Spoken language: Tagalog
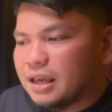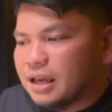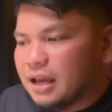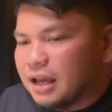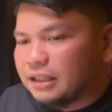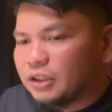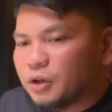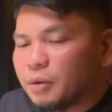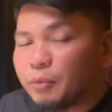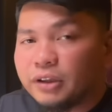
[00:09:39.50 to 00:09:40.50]
At ito
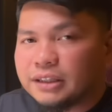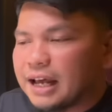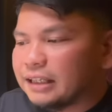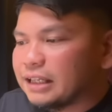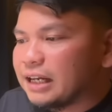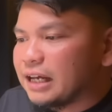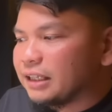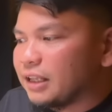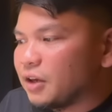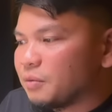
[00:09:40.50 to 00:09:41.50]
na po yung talata
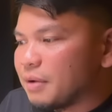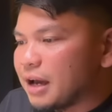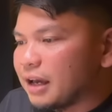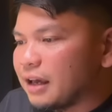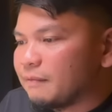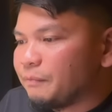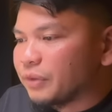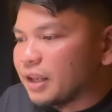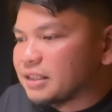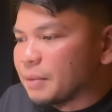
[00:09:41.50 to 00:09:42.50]
natin ngayong umaga.
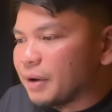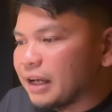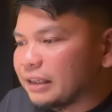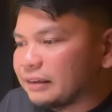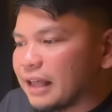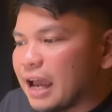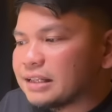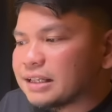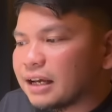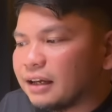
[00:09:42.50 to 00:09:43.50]
Sapagkat dahil
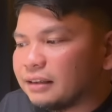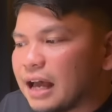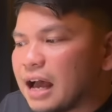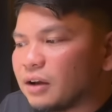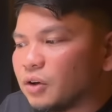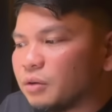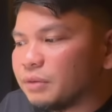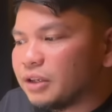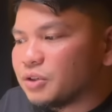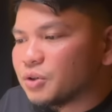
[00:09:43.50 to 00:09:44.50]
sa kagandahang loob
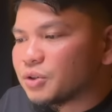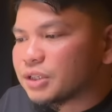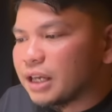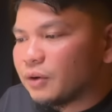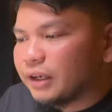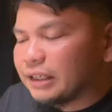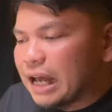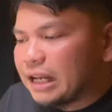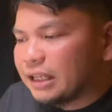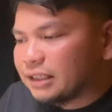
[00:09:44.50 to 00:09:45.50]
ng Diyos, kayo ay
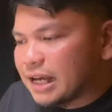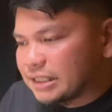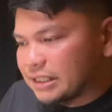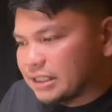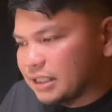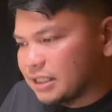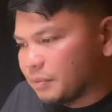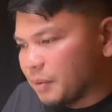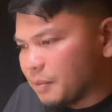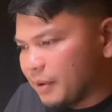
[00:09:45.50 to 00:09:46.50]
naligtas sa
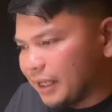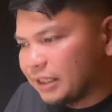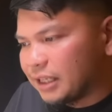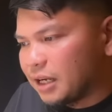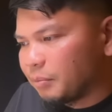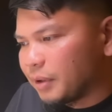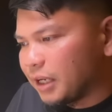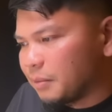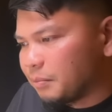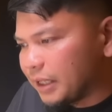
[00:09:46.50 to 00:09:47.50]
pamamagitan ng
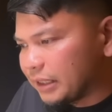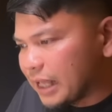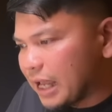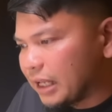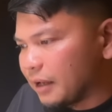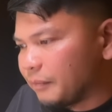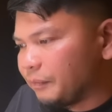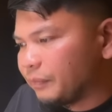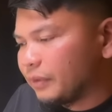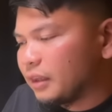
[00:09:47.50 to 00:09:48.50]
pananampalataya.
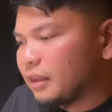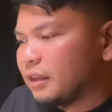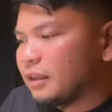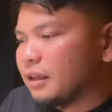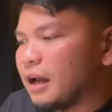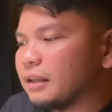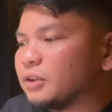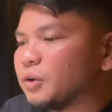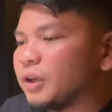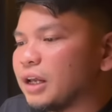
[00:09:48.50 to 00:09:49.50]
At
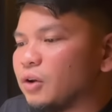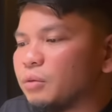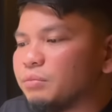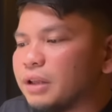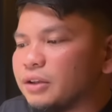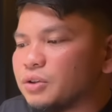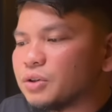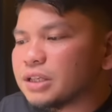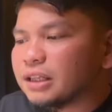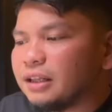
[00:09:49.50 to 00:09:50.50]
ito ay kaloob ng Diyos
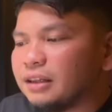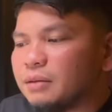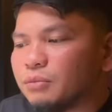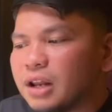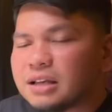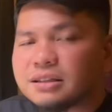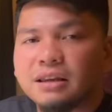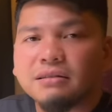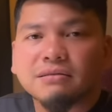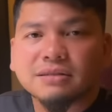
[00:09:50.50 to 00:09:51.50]
at hindi mula sa
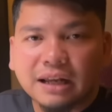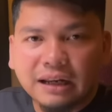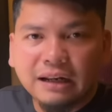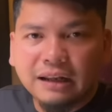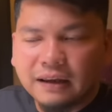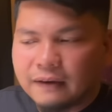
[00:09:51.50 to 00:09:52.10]
inyong sarili.